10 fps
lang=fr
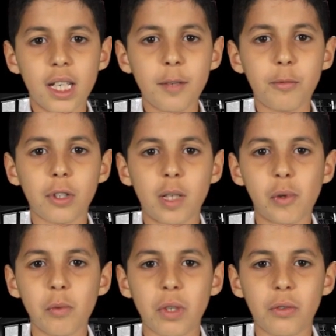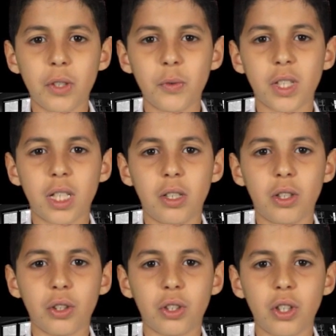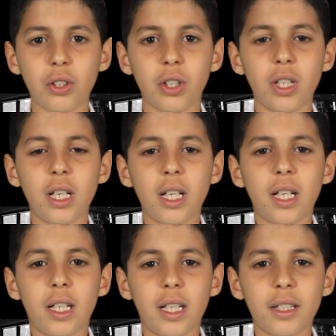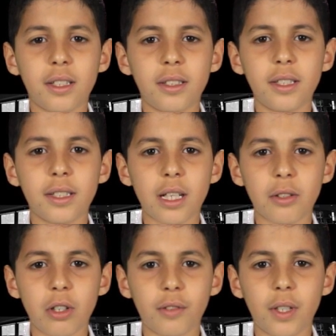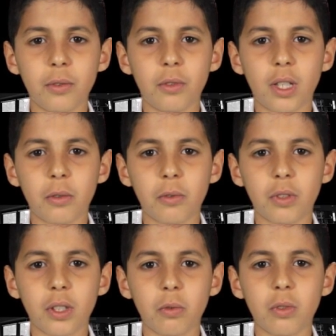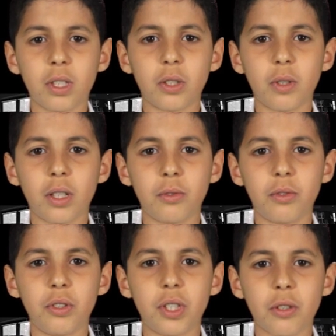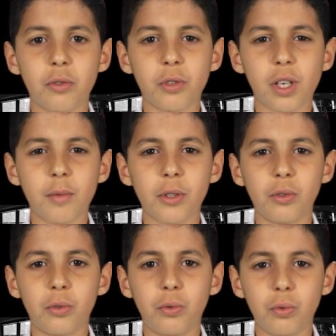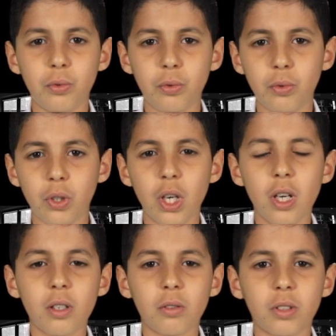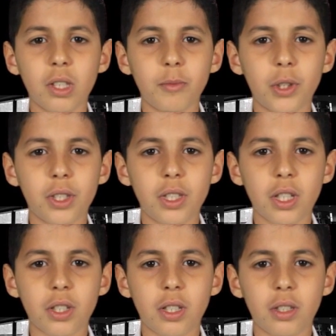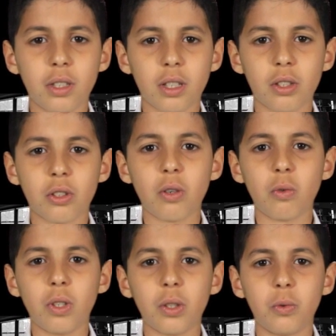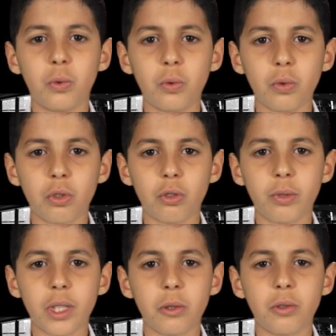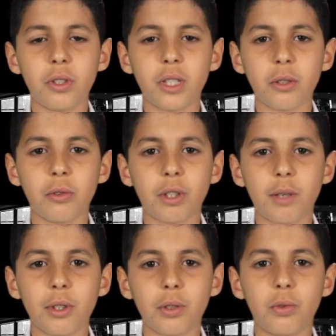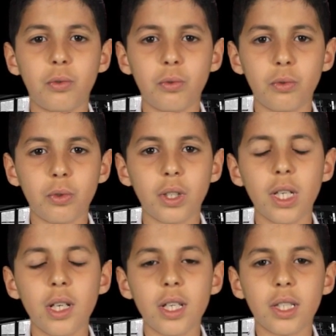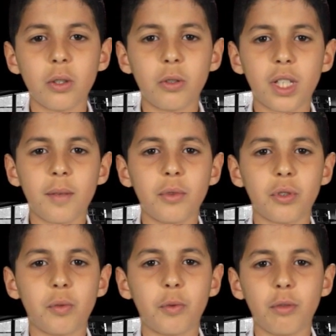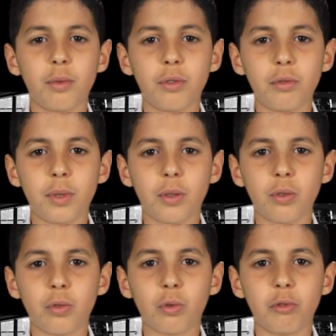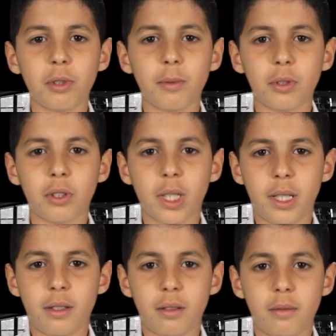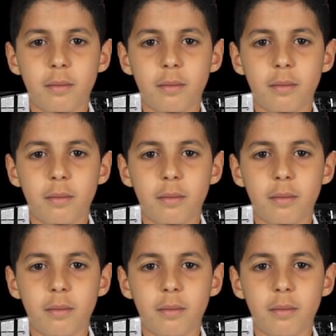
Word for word: et pour la première fois, vous allez l'entendre, l'un des designers va nous raconter toute l'histoire du design du tramway de Tours. Son témoignage est intéressant, on l'écoute tout de suite. Le design du tramway de Tours, c'est le thème de ce premier numéro de complément d'enquête.